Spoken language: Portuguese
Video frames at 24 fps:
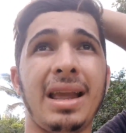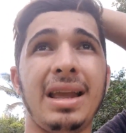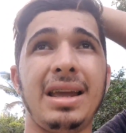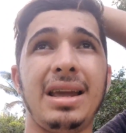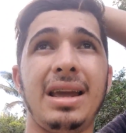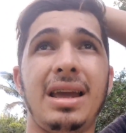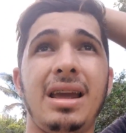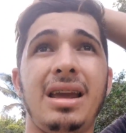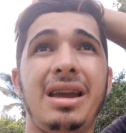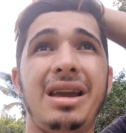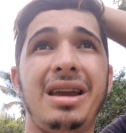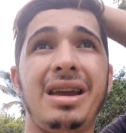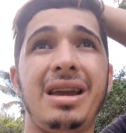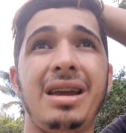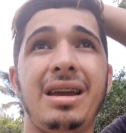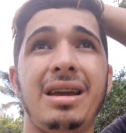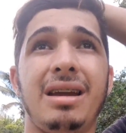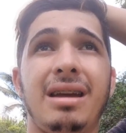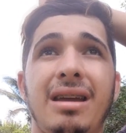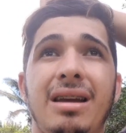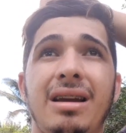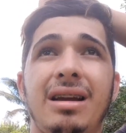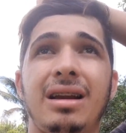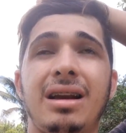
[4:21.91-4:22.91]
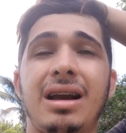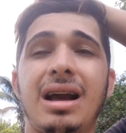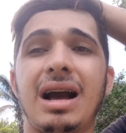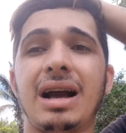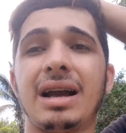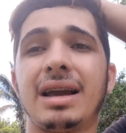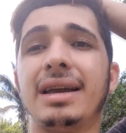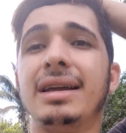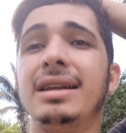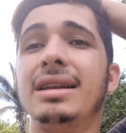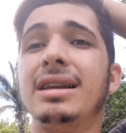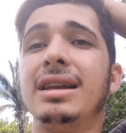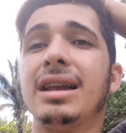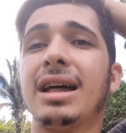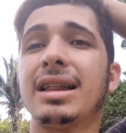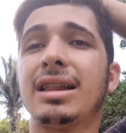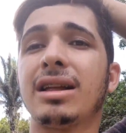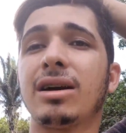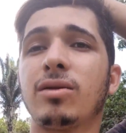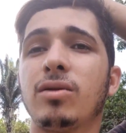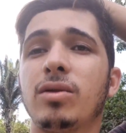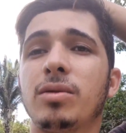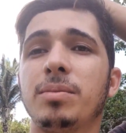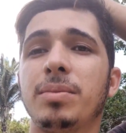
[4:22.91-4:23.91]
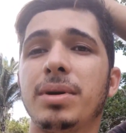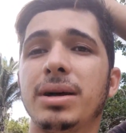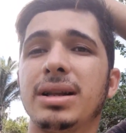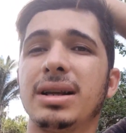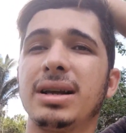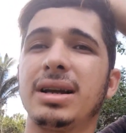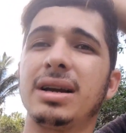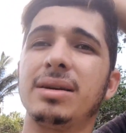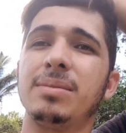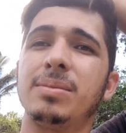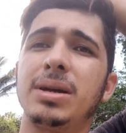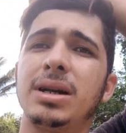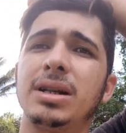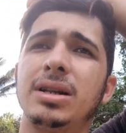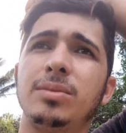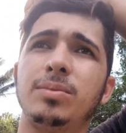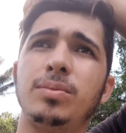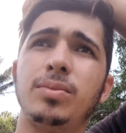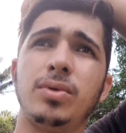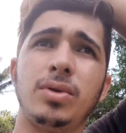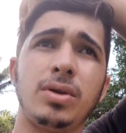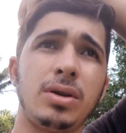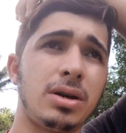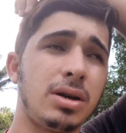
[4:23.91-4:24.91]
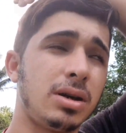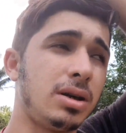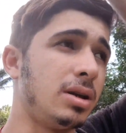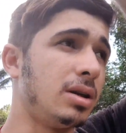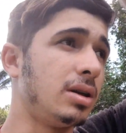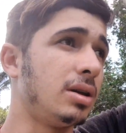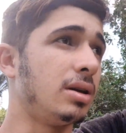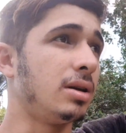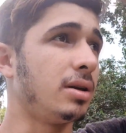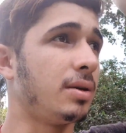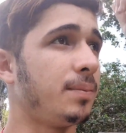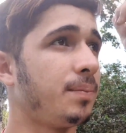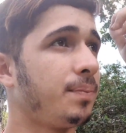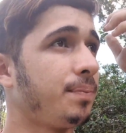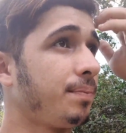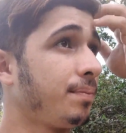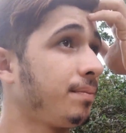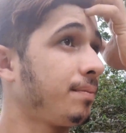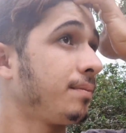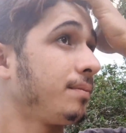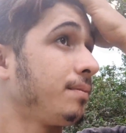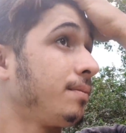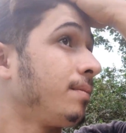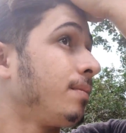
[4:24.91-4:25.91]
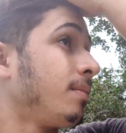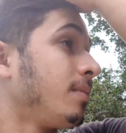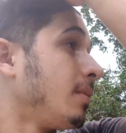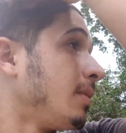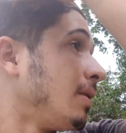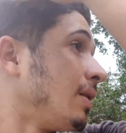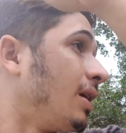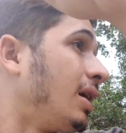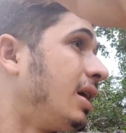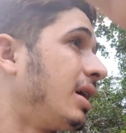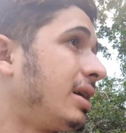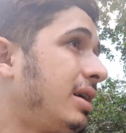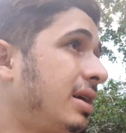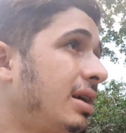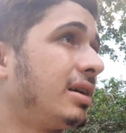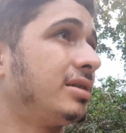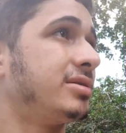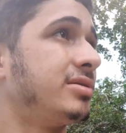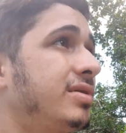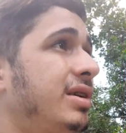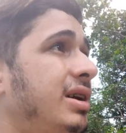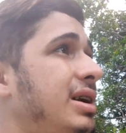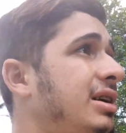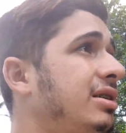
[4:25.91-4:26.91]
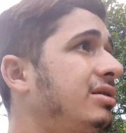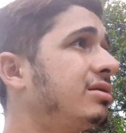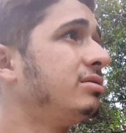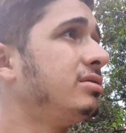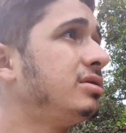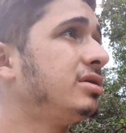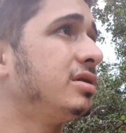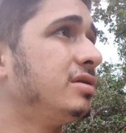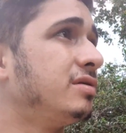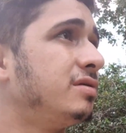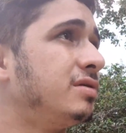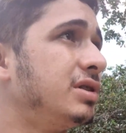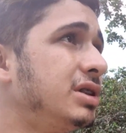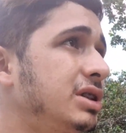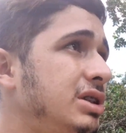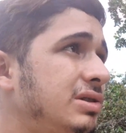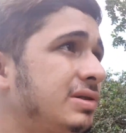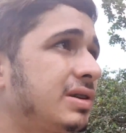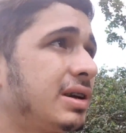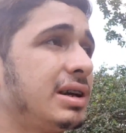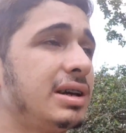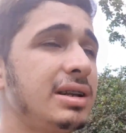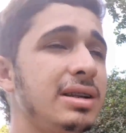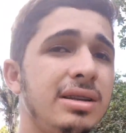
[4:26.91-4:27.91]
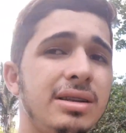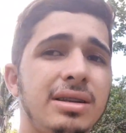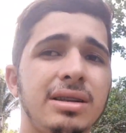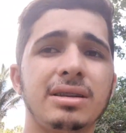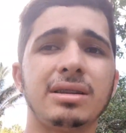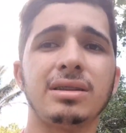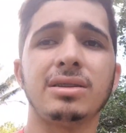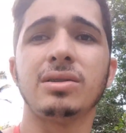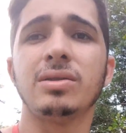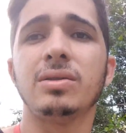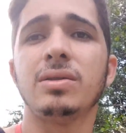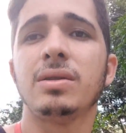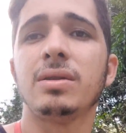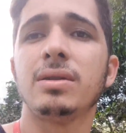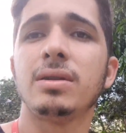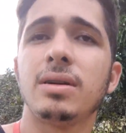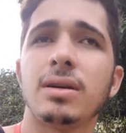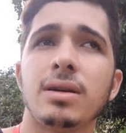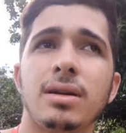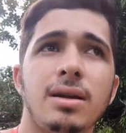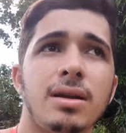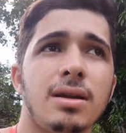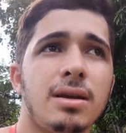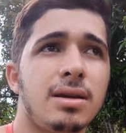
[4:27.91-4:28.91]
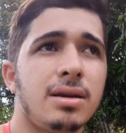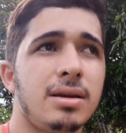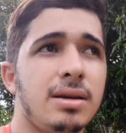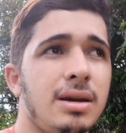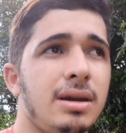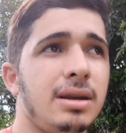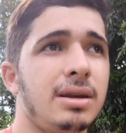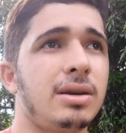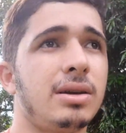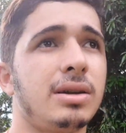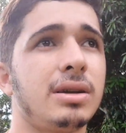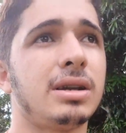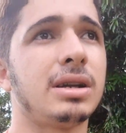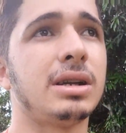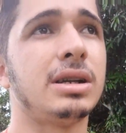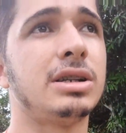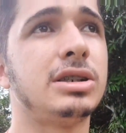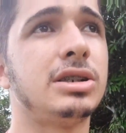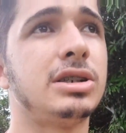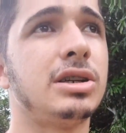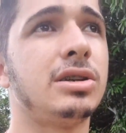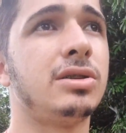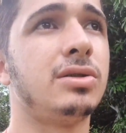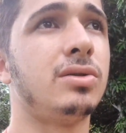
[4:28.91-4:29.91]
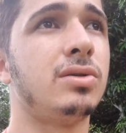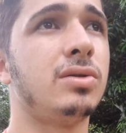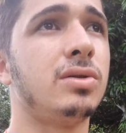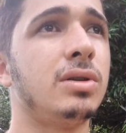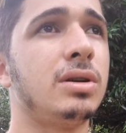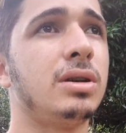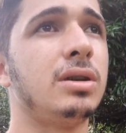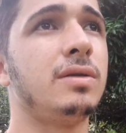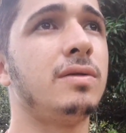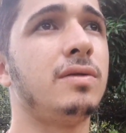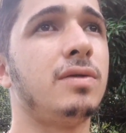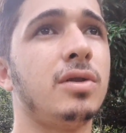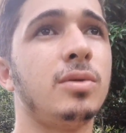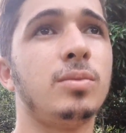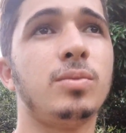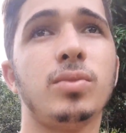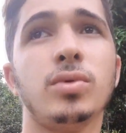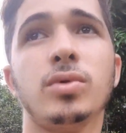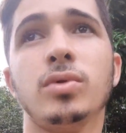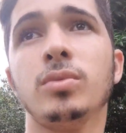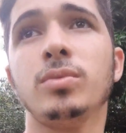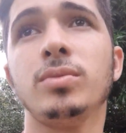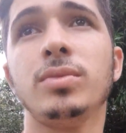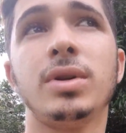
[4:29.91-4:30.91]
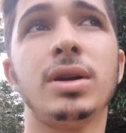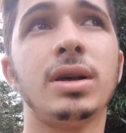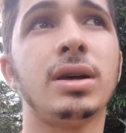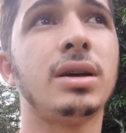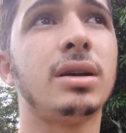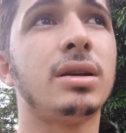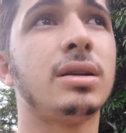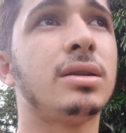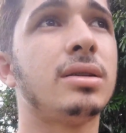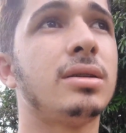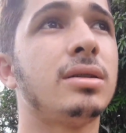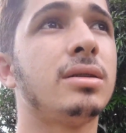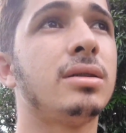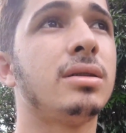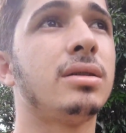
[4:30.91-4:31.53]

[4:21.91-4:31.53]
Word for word: E aquele lá tá com a pata quebrada porque aqui é as vacas não tinham visto ainda, entendeu? E aí na hora que ele chegou, ele foi pro rumo delas.